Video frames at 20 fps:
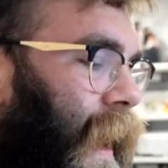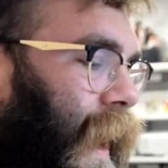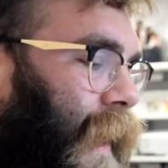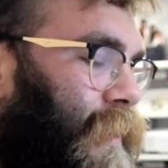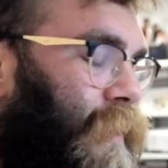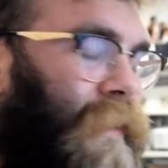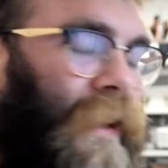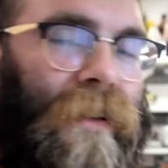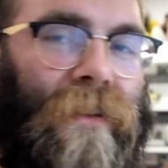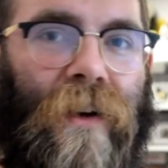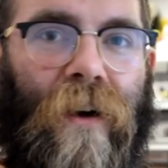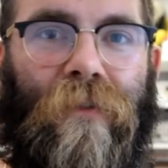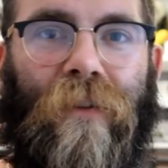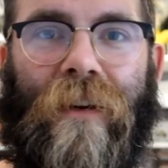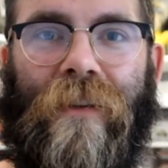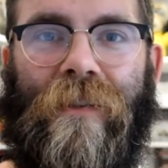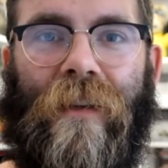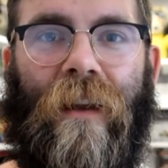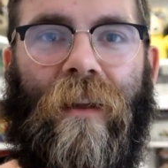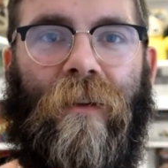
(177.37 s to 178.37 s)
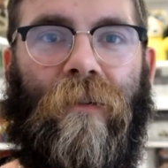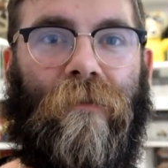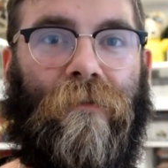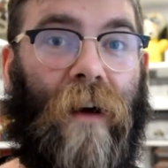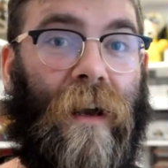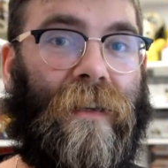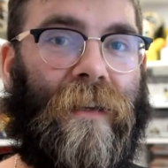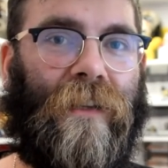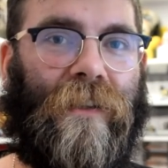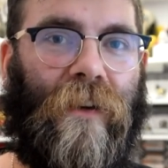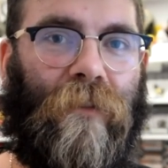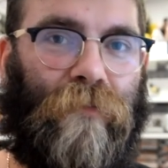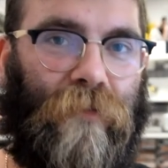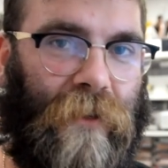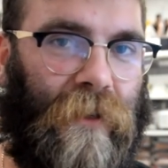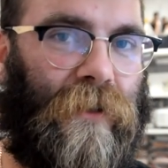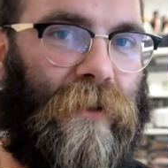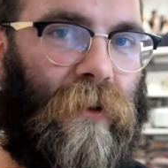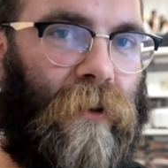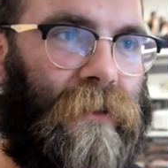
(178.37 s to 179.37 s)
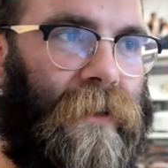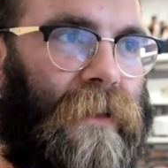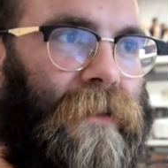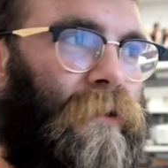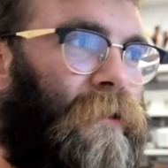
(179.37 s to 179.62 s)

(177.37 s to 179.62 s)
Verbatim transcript: a dodatkowo jeżeli walniecie w przeszkodę,